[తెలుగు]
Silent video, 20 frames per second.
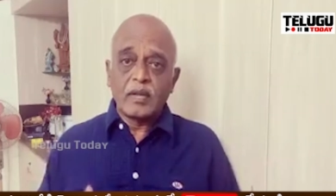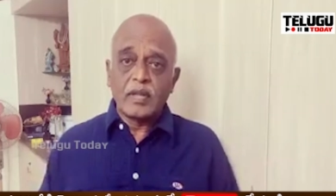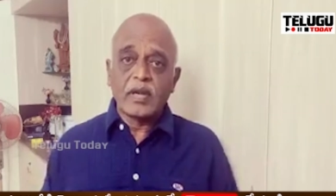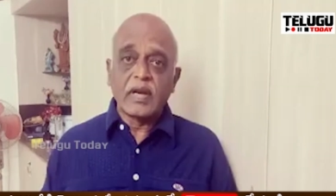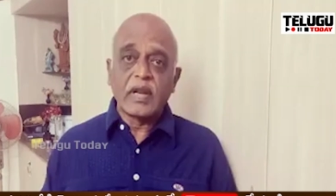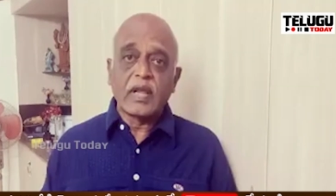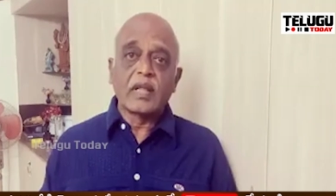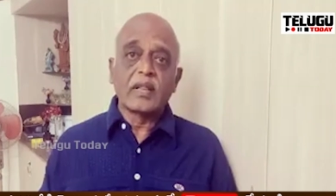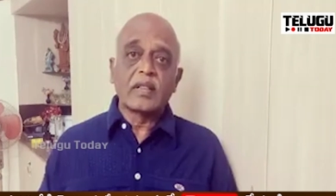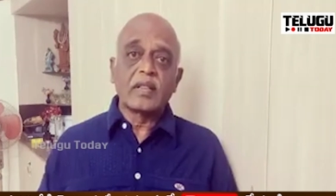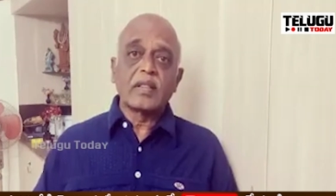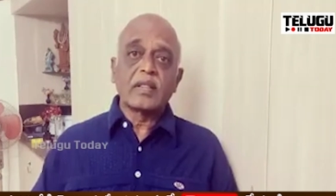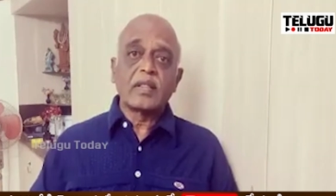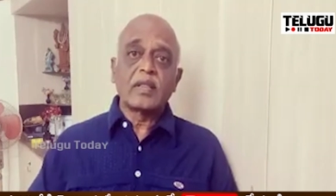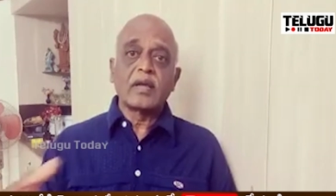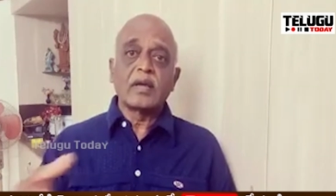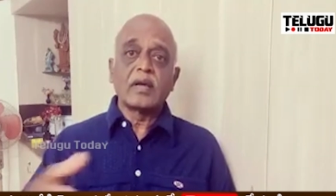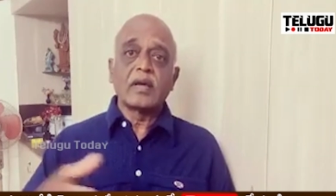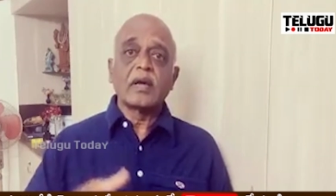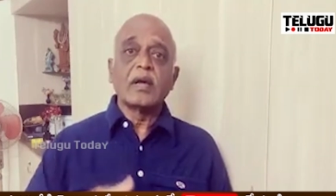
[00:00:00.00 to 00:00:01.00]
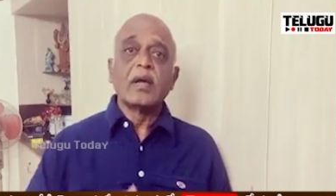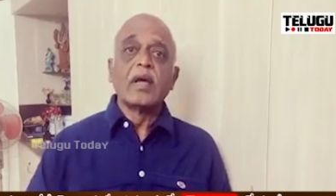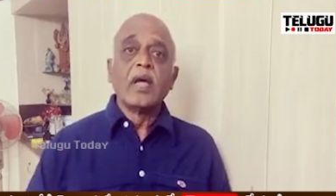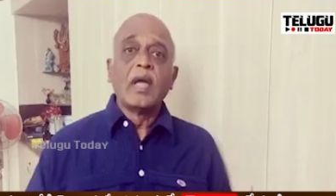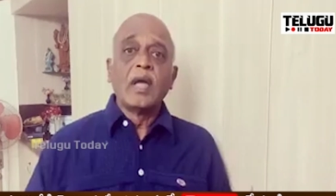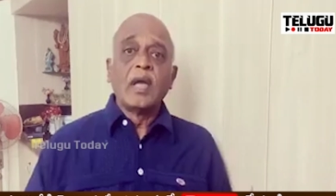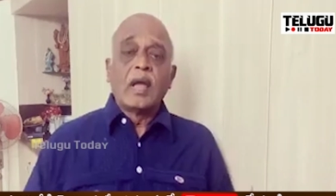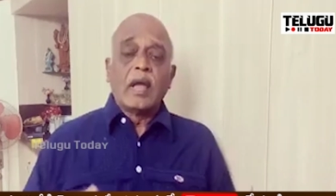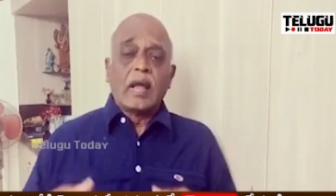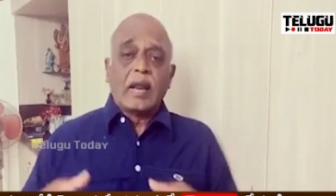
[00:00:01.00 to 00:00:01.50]
ఈ దీనికంత
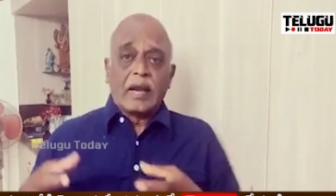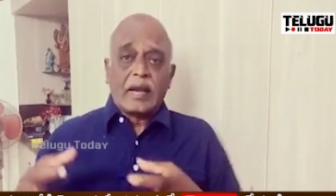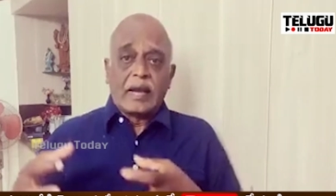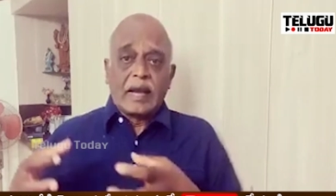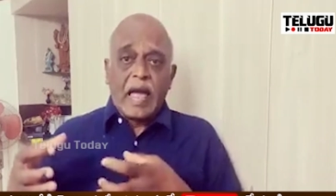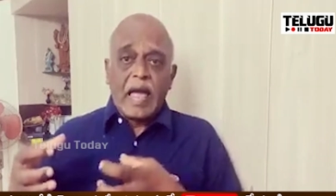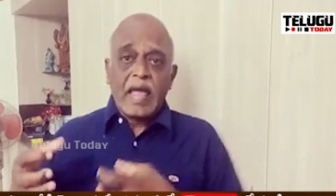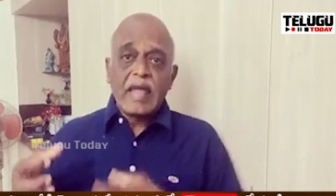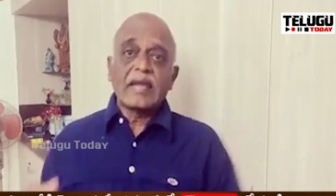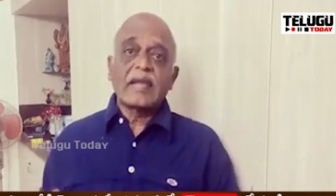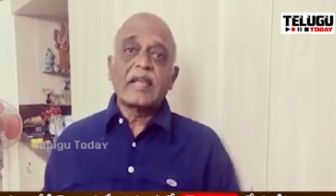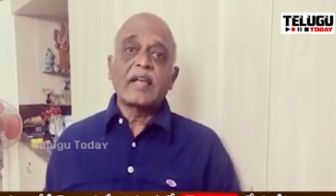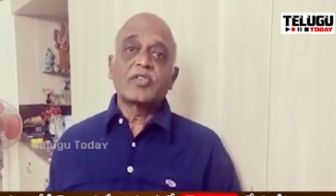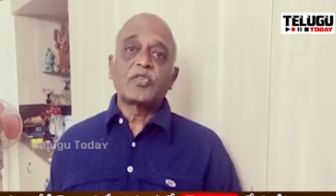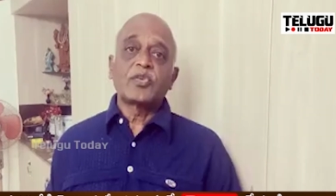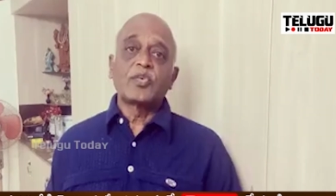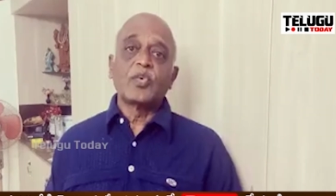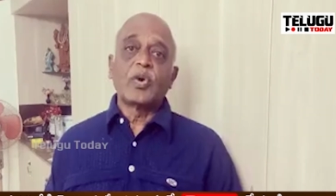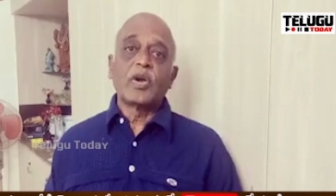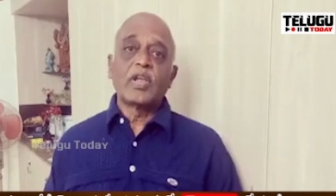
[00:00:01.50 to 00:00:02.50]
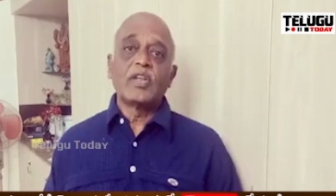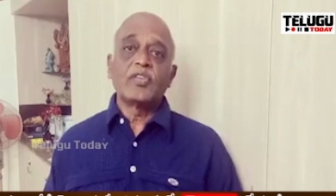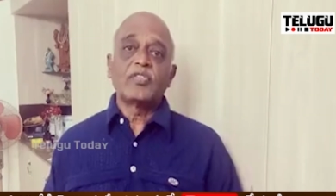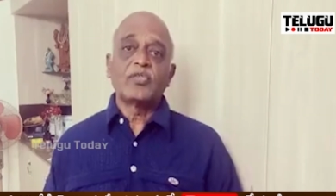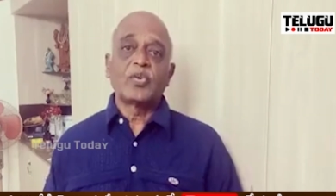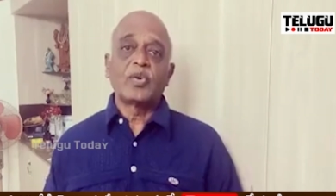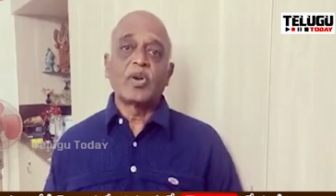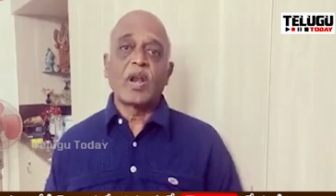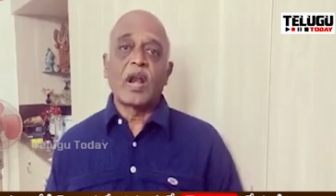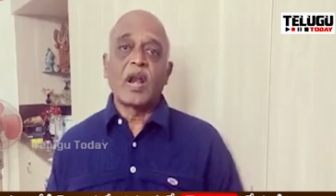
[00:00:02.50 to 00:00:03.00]
నాయకత్వం
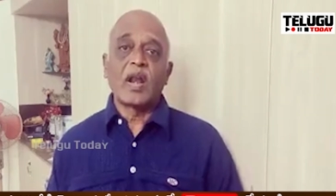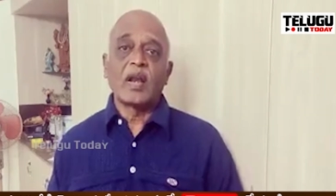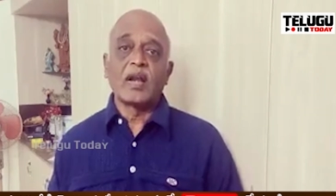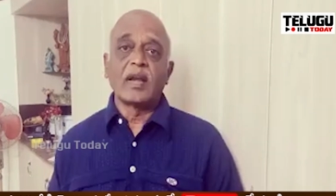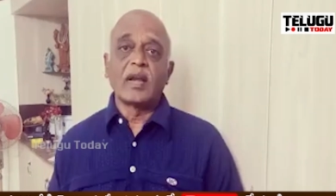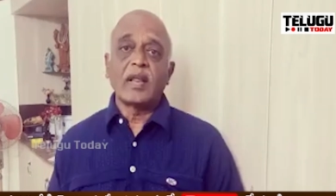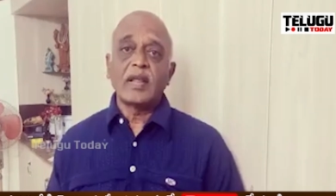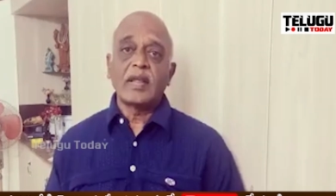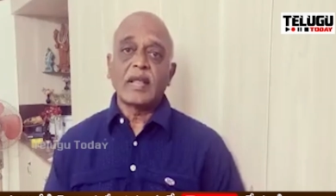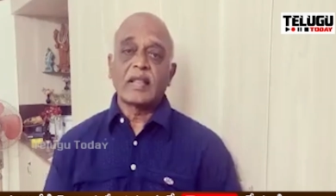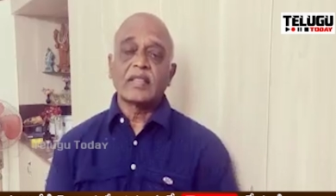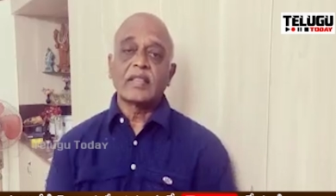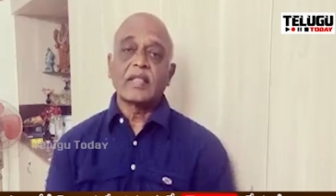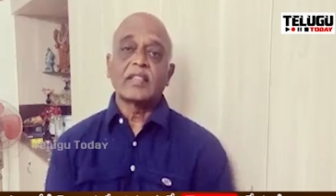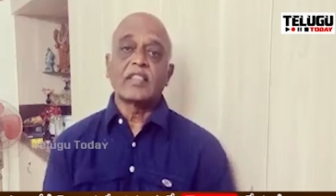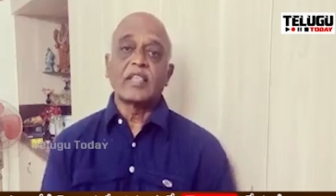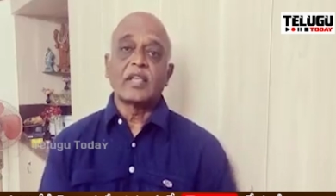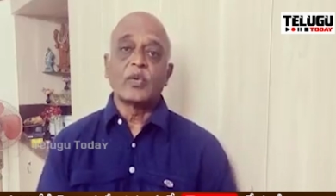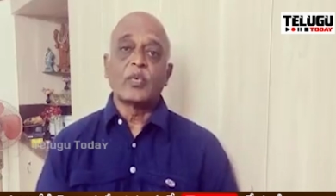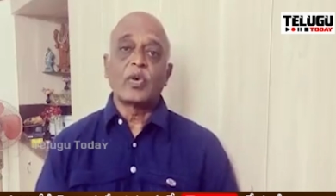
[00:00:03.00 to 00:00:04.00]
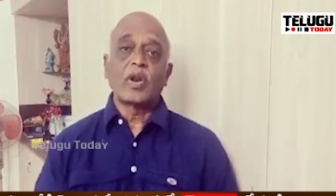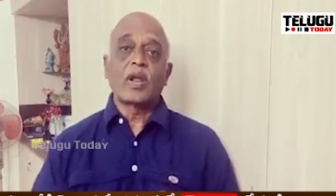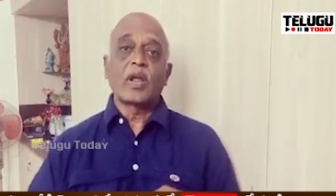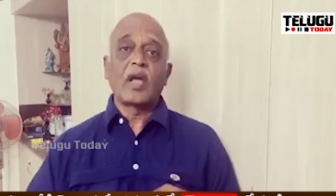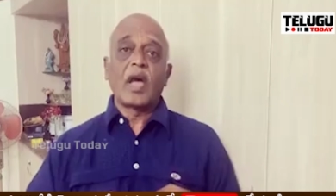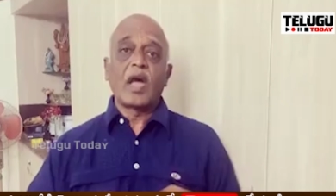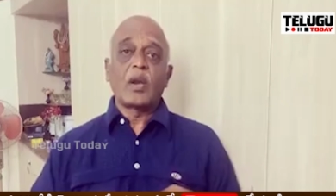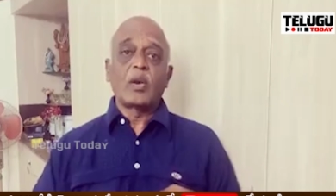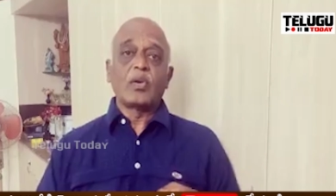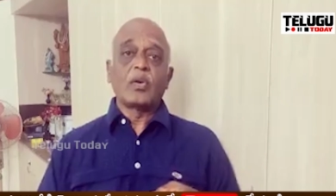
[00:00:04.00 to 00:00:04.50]
వహిస్తున్నాడంటే ఎంత
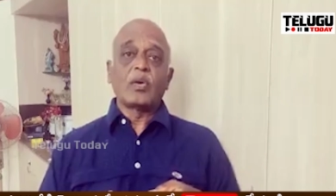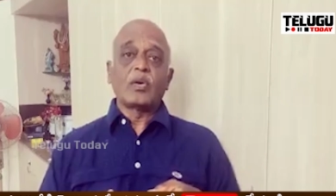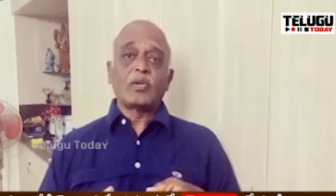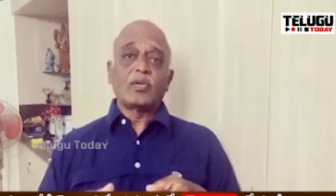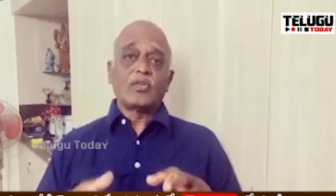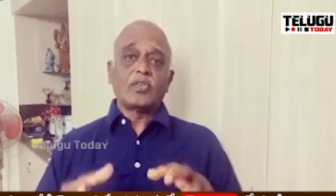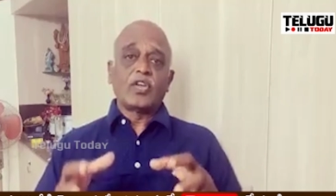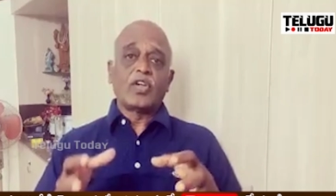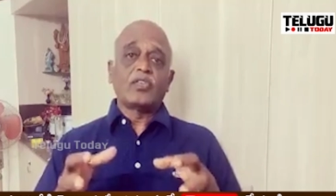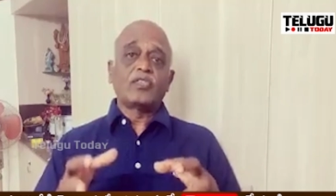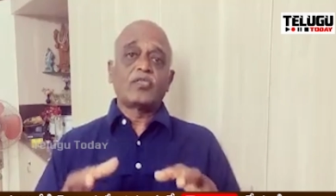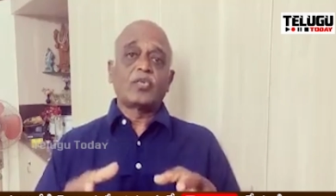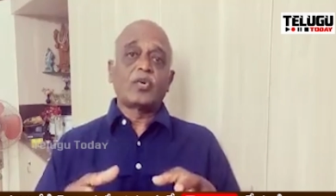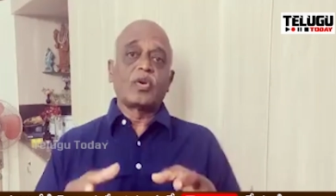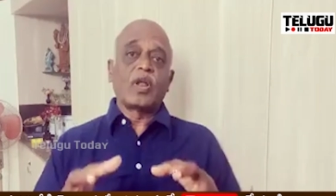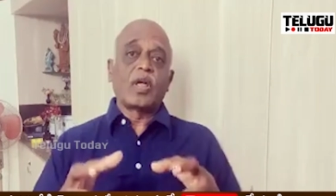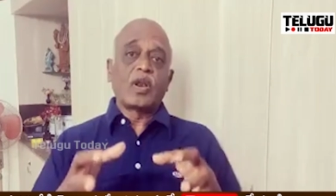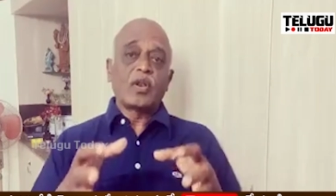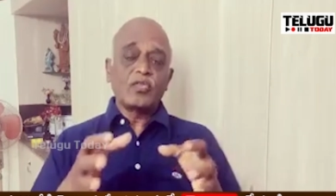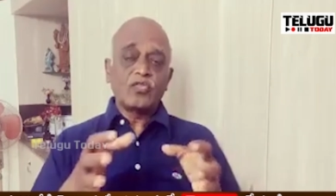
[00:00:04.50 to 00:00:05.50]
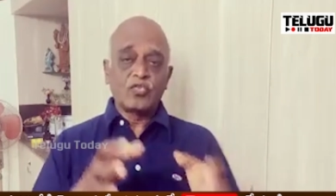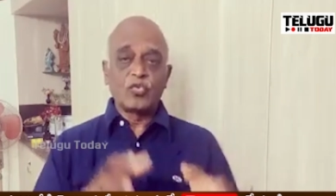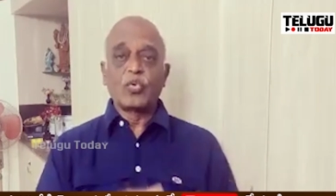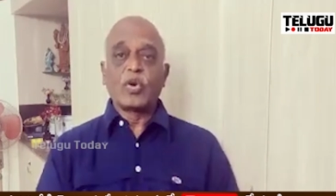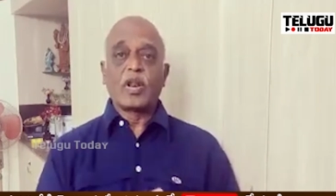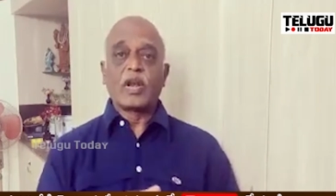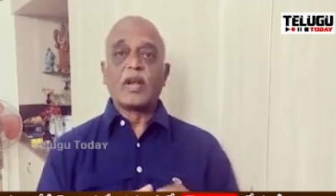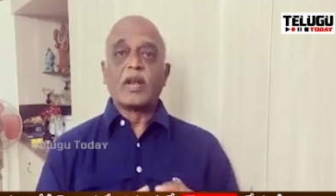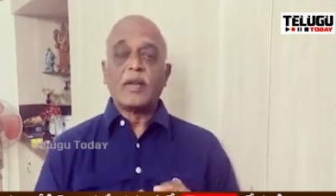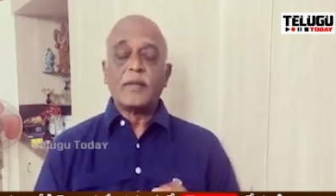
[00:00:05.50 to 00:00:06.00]
తీవ్రంగా ఆలో చేస్తున్నారో
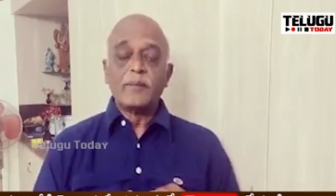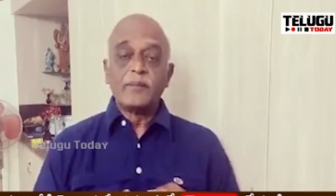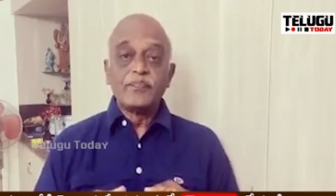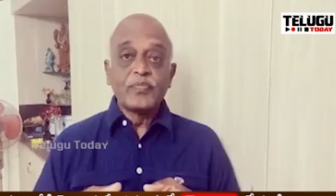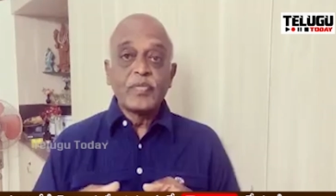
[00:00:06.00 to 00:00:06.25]
చూడండి